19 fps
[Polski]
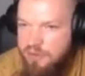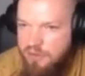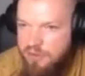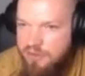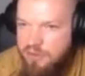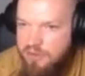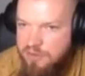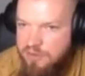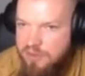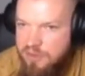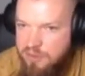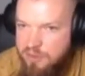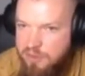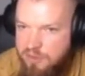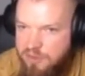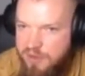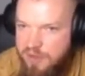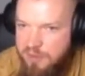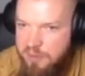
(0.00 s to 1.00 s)
więc on se
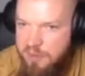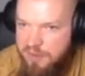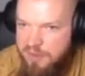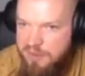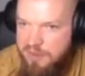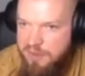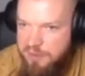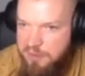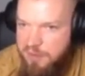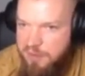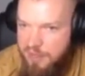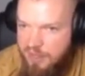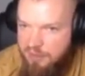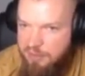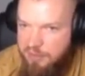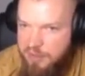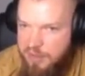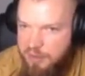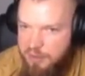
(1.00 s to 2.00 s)
kurwa bez ekipy
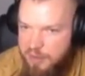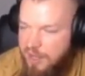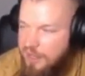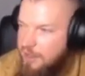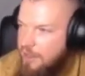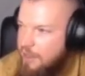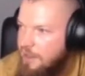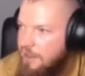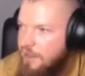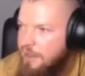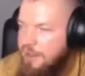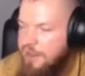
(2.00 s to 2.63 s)
też by dał radę.